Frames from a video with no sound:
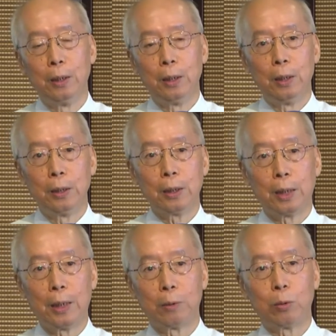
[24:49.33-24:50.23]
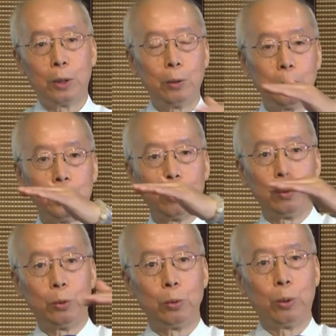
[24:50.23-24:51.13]
那他最后引用一
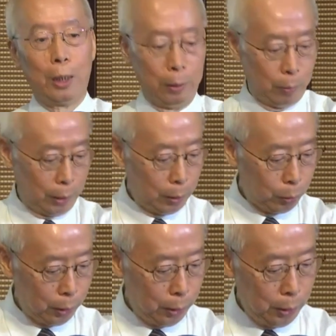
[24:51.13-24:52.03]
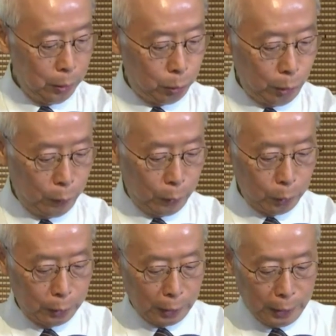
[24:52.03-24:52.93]
句话有有？他说学佛就是要
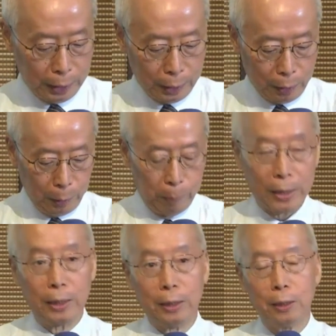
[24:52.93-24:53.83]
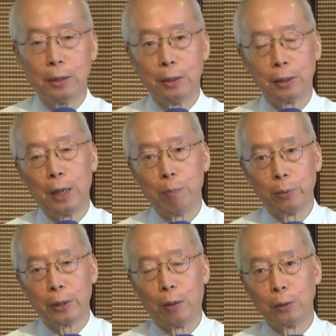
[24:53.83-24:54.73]
看到一般人看不
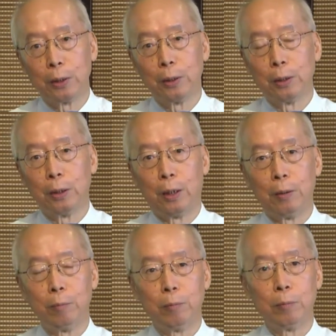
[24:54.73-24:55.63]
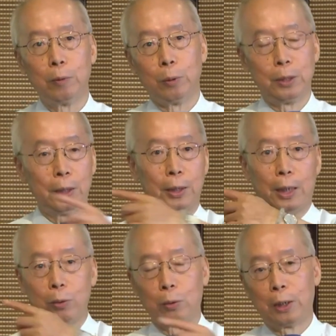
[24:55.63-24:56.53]
到的。我今天刚才
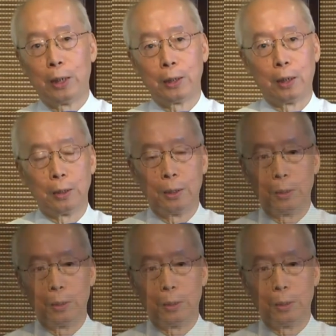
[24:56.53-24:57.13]
从开场也引用